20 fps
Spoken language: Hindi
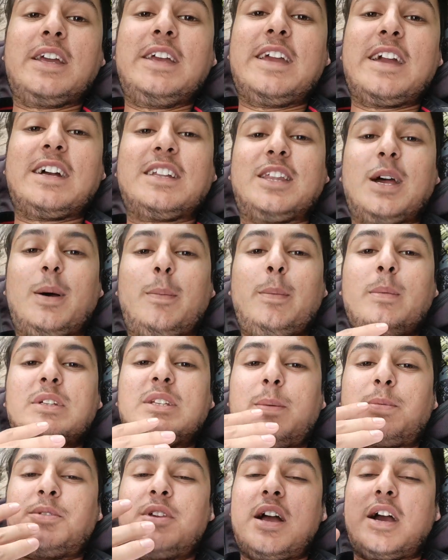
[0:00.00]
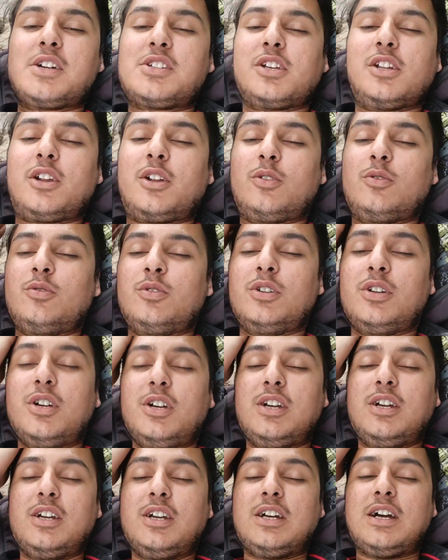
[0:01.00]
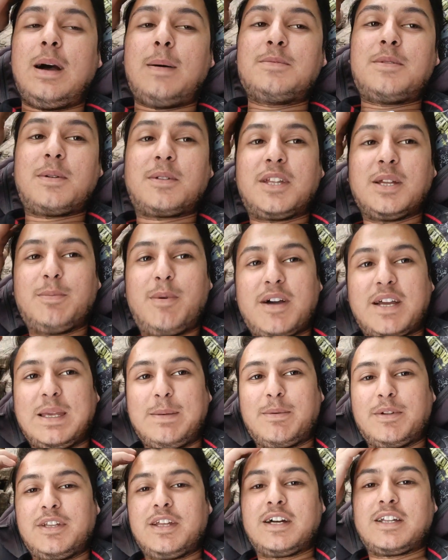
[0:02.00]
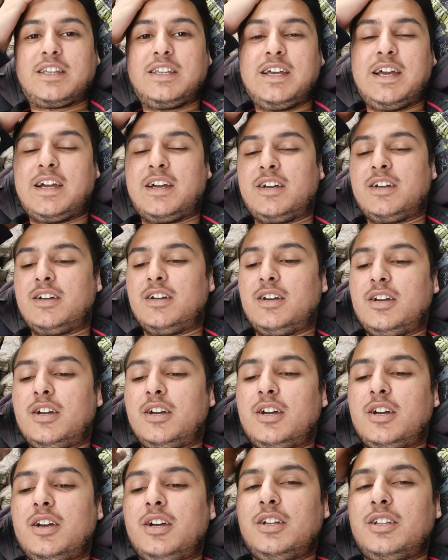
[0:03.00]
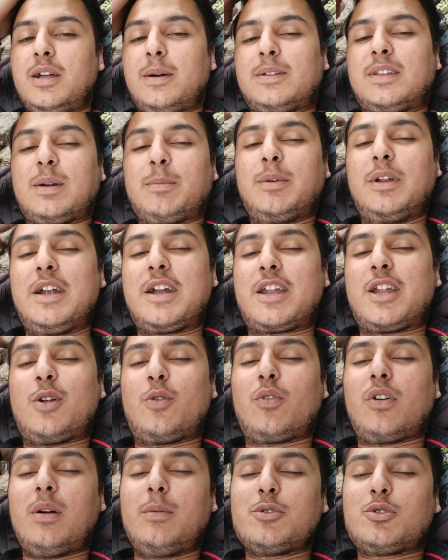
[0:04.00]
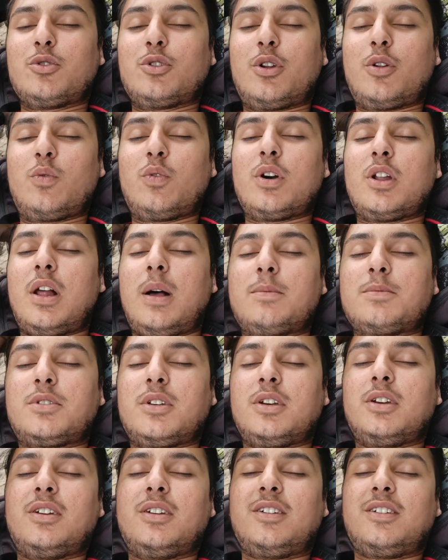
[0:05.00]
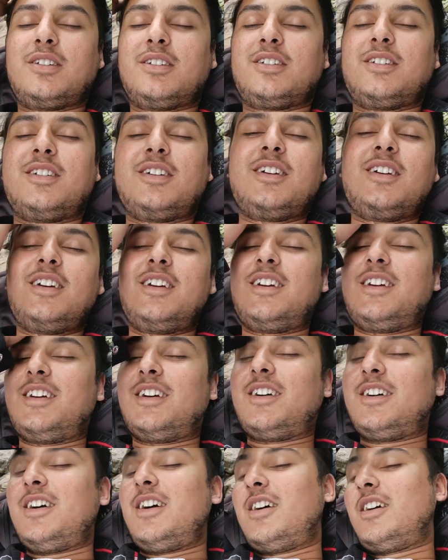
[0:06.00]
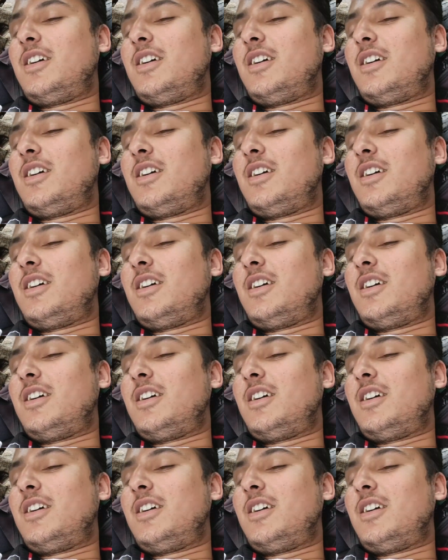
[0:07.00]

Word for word: है तब भी मैं सबसे आगे चल रहा हूँ अब जब तक बाकी बंदे आते हैं तब तक मैं लेट रहूँगा मैं सो रहूँगा आराम से हाँ